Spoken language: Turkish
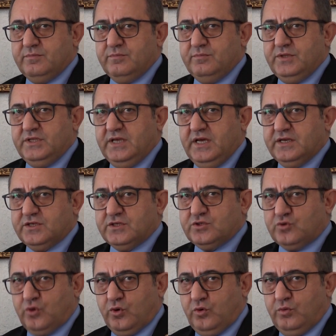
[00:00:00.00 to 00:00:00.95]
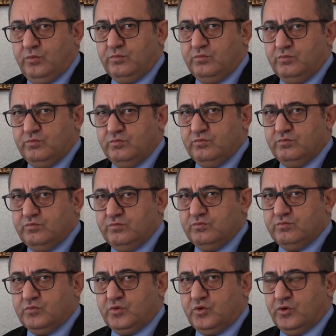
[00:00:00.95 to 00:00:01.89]
Yalnız tohum
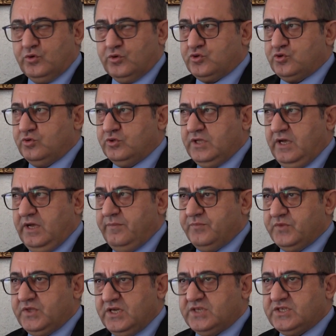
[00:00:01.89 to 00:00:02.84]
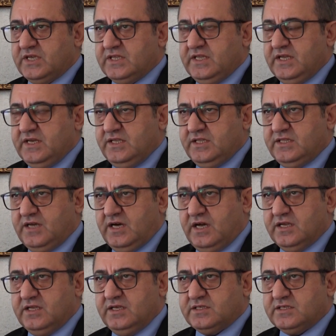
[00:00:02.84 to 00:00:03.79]
konusunda gerçekten
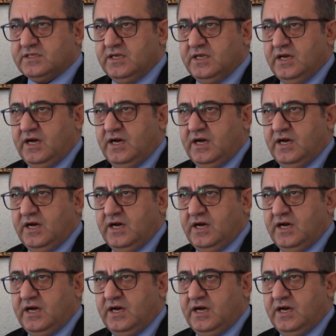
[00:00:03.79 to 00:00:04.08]
iddialıyız.